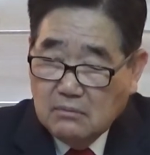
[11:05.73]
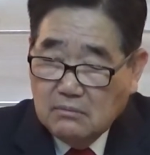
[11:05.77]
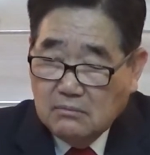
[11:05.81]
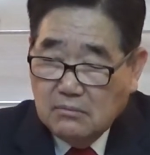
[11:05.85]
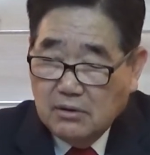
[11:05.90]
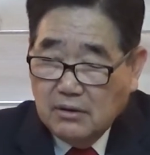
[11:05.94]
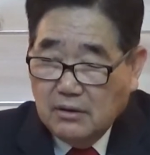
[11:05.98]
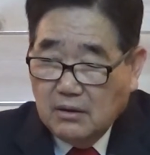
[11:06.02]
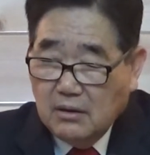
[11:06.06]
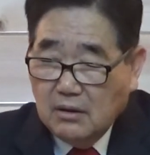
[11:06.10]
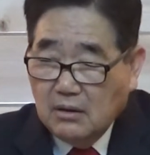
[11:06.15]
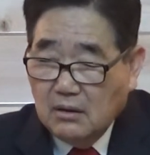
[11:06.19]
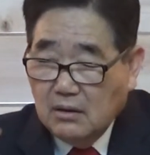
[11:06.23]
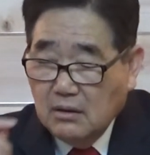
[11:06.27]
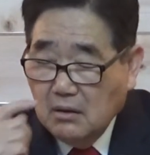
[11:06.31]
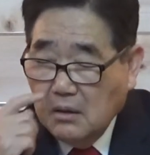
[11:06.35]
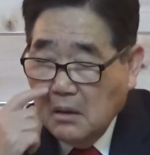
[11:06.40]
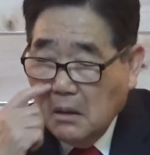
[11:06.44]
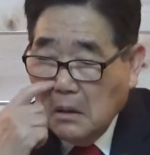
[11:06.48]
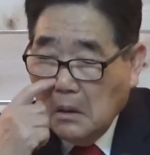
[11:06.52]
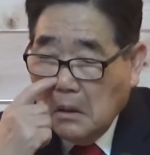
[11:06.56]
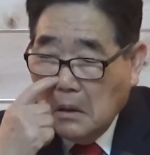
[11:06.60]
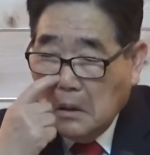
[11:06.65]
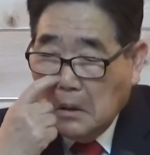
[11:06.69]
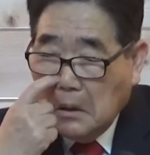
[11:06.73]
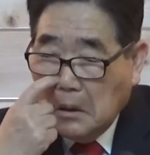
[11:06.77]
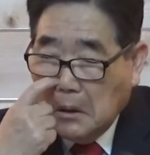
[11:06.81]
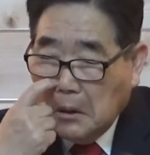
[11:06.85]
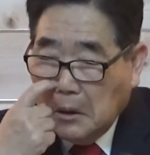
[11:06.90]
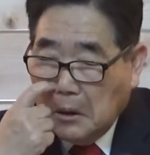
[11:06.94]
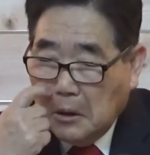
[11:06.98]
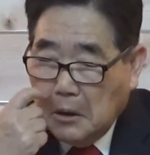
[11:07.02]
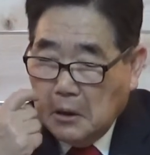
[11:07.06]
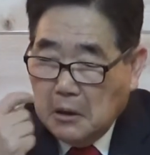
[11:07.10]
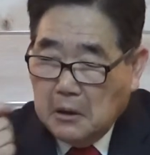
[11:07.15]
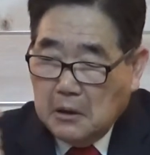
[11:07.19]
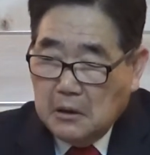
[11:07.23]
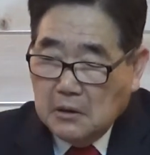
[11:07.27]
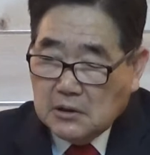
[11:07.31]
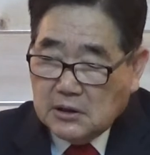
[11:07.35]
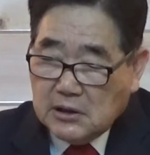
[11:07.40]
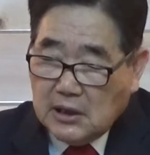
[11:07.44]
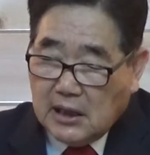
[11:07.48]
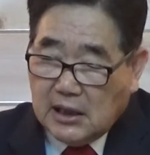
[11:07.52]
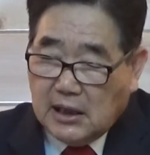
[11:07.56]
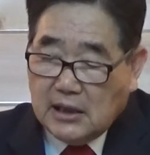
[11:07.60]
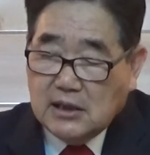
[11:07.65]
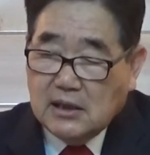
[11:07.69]
뭐, 어,
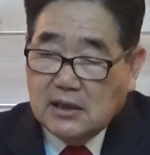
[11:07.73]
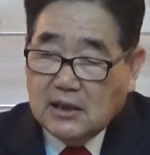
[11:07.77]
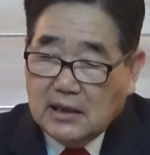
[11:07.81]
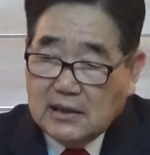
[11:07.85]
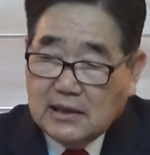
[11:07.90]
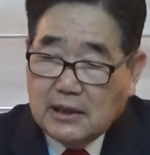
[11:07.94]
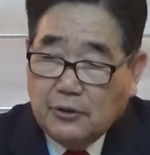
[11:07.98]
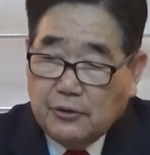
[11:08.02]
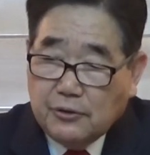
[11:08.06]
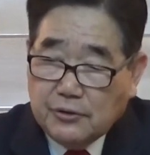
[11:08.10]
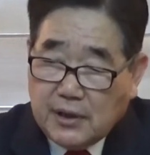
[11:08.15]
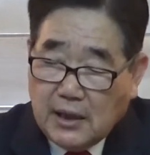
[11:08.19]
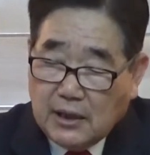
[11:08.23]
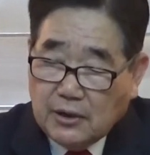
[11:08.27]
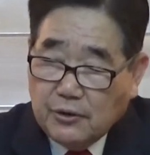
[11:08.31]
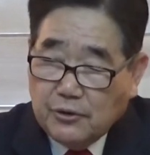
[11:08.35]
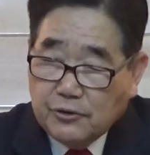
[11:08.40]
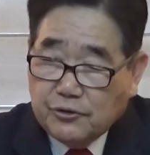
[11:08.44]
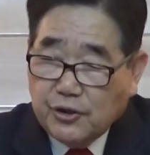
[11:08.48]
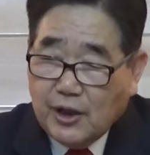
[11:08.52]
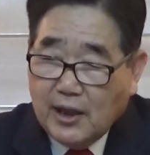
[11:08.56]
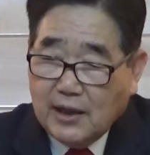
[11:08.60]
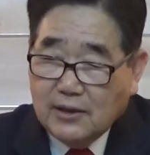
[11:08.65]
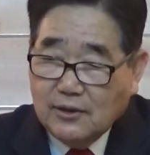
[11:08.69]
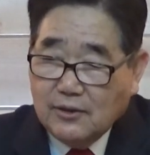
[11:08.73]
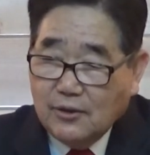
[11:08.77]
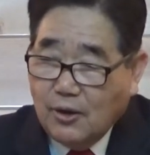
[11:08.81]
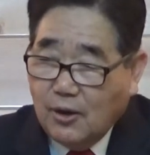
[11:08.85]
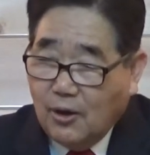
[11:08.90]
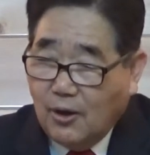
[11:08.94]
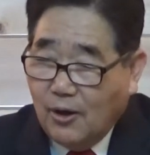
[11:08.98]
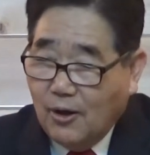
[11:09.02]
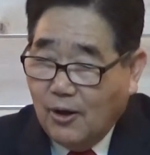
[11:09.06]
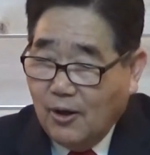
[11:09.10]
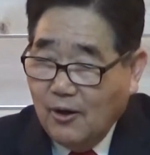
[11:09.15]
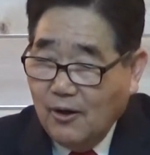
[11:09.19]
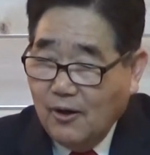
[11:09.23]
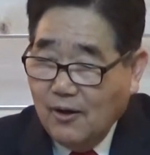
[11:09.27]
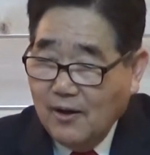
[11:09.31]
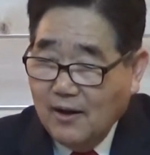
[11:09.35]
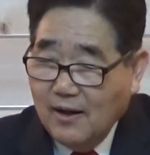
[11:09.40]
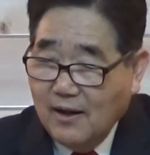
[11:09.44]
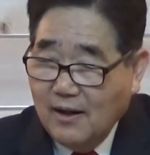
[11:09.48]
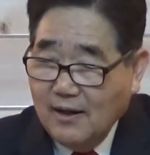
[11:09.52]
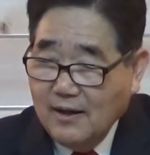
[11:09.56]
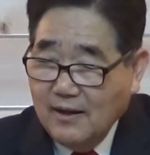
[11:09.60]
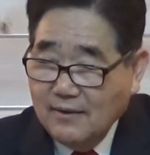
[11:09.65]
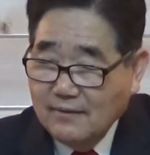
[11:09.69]
착한 일 한다고 되는 것도 아니고,
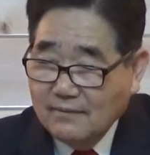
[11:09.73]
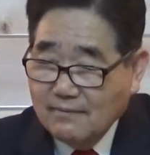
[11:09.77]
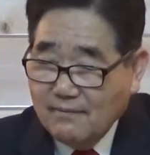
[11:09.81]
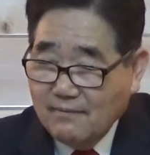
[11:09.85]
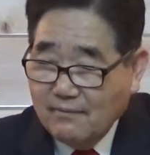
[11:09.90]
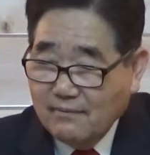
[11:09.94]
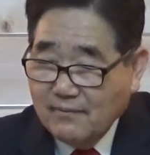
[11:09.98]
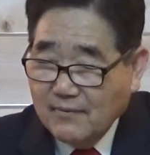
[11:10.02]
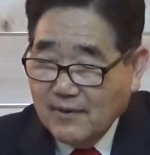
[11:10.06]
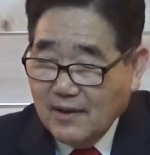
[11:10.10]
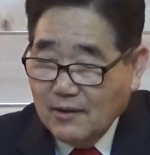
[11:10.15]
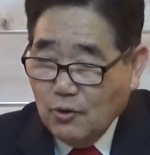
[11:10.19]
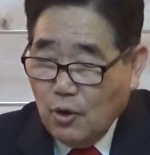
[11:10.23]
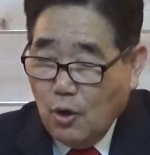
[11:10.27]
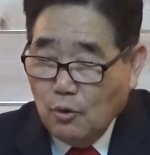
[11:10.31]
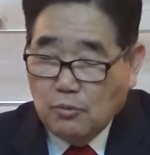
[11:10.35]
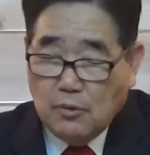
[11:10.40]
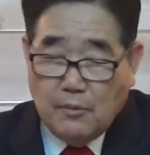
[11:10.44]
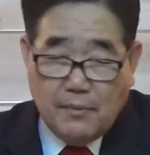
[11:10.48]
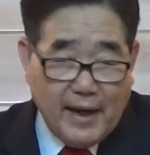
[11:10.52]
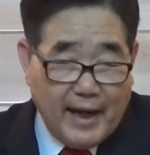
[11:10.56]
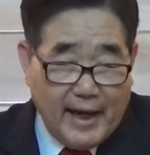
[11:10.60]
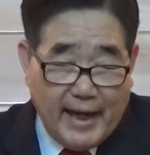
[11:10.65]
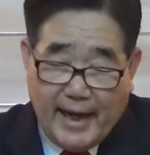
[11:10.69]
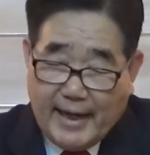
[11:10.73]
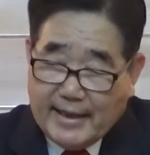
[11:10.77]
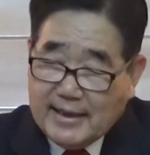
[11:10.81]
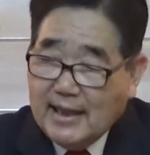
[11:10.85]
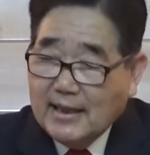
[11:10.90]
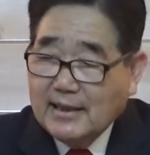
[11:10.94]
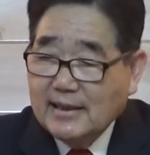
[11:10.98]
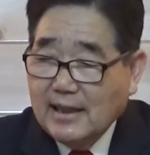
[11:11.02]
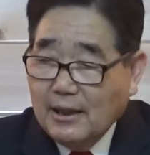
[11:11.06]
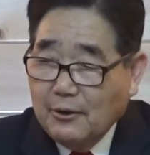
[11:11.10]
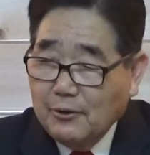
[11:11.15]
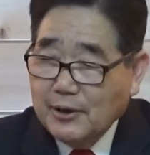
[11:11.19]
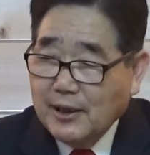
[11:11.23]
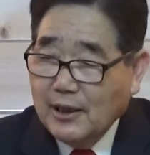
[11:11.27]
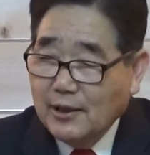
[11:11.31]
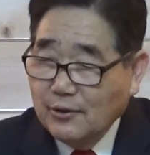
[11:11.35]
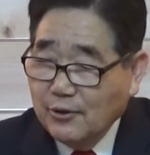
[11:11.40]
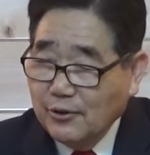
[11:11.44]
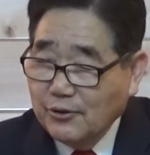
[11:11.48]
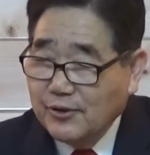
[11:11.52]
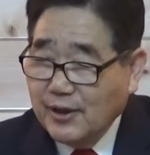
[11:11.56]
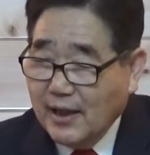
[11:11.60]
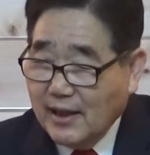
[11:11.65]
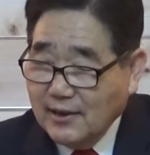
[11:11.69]
어? 공부 많이 한다고 되는
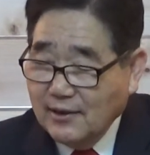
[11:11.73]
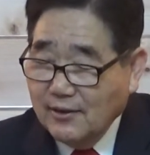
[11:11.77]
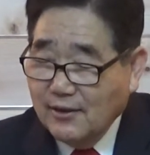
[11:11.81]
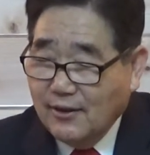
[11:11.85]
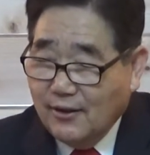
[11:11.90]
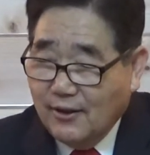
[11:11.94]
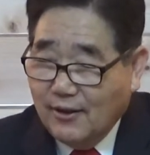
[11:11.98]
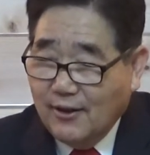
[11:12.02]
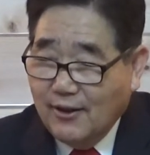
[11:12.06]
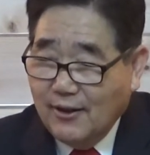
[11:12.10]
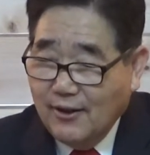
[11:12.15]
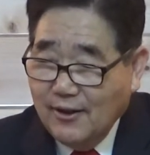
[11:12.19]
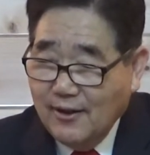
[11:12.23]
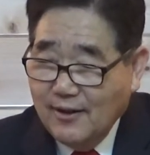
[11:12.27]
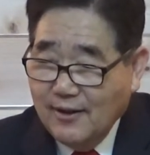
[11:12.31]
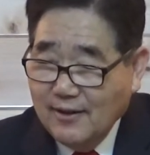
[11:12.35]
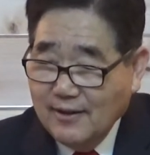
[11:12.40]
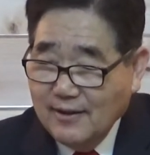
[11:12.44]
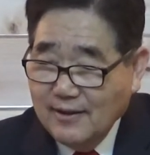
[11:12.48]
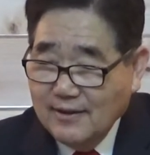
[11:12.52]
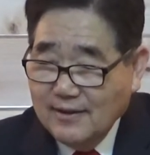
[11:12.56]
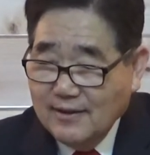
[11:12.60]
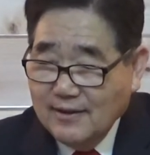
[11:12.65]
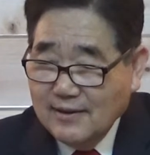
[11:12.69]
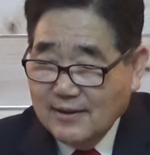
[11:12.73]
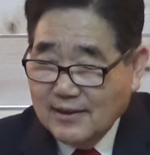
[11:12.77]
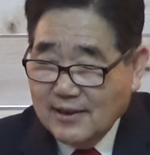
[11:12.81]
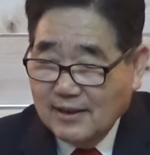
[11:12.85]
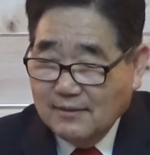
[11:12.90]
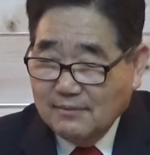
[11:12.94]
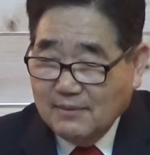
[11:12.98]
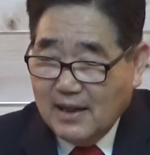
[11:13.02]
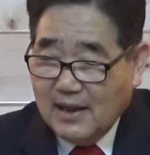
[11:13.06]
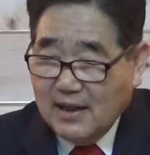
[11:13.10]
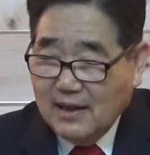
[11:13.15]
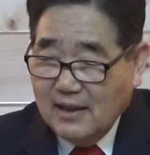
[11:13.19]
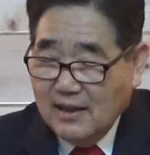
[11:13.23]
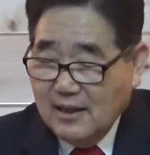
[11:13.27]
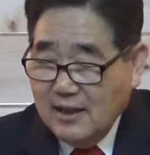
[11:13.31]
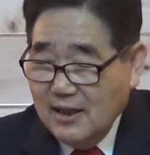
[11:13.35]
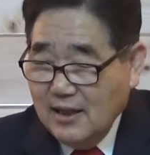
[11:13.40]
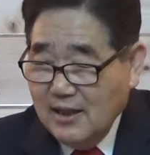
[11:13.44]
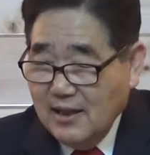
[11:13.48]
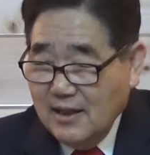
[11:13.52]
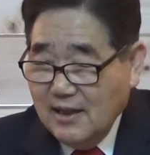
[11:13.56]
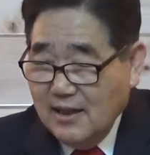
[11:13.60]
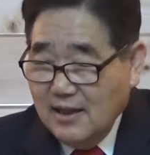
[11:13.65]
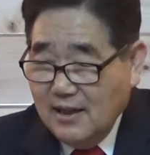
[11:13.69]
것도 아니고, 정말,
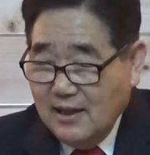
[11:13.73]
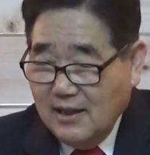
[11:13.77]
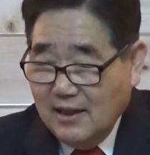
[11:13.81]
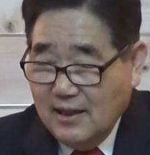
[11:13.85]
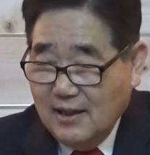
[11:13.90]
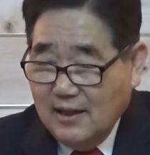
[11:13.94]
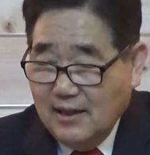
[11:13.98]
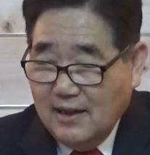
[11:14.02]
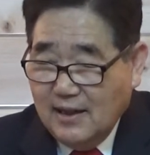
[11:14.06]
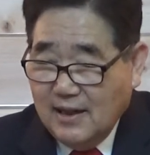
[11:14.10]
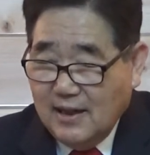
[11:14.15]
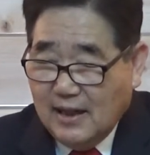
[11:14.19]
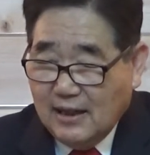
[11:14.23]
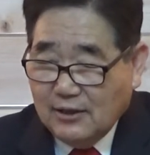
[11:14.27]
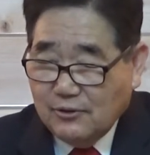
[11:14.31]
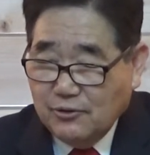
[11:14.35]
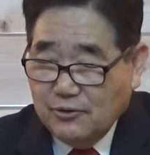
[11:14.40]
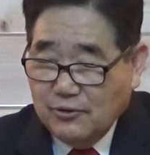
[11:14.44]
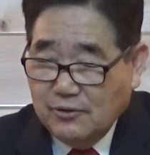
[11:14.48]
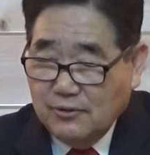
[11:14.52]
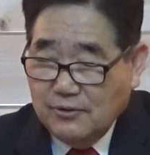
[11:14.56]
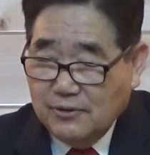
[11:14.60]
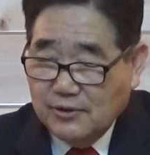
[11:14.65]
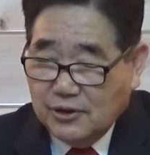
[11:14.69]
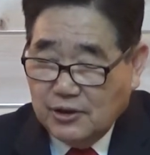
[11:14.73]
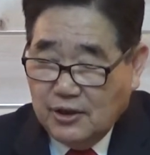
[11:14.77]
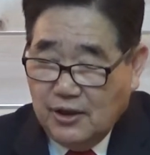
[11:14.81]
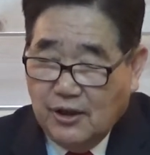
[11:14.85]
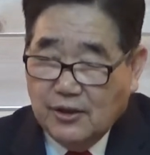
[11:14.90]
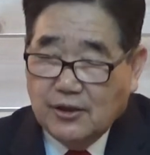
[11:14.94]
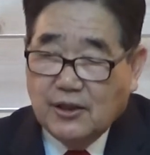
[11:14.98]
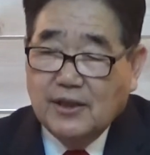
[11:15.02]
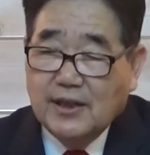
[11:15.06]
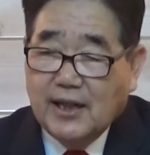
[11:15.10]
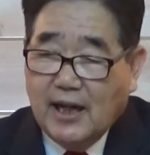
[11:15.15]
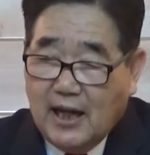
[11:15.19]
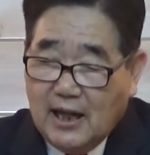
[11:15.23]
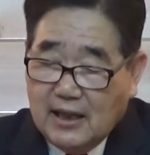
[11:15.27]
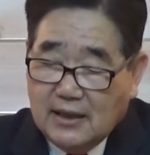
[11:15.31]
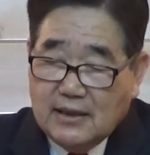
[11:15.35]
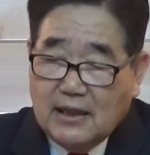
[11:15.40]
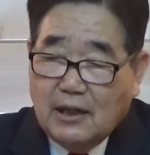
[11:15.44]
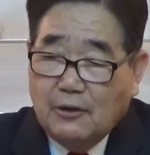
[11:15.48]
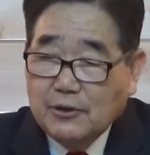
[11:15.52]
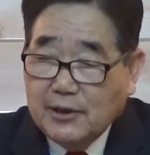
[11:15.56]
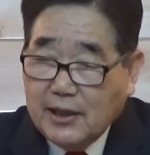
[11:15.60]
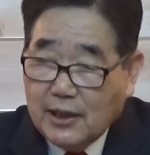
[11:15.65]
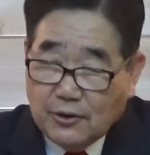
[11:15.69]
어? 아주 선을
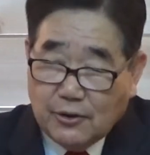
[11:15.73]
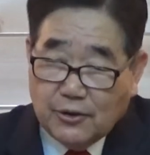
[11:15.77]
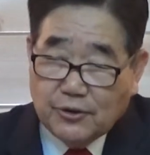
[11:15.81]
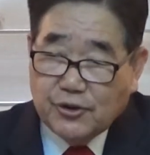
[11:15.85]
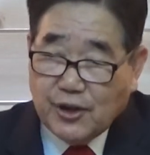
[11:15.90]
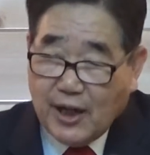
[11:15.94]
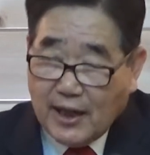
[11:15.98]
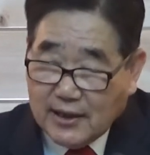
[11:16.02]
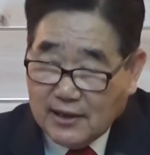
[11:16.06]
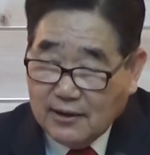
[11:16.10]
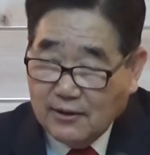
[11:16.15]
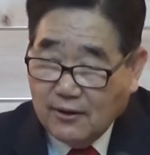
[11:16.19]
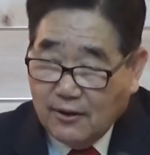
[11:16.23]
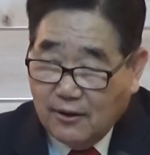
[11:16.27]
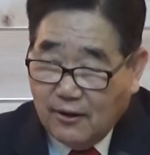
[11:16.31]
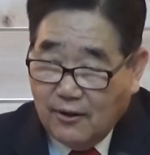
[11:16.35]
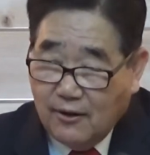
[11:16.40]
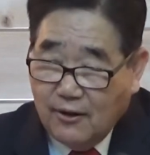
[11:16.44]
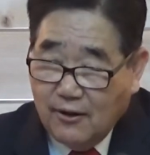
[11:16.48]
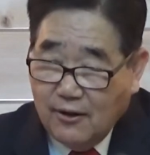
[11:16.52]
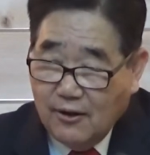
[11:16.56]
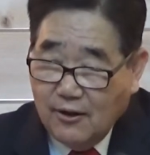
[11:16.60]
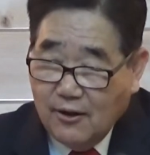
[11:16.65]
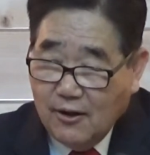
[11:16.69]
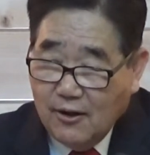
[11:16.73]
행한다고 되는 것도 아니고,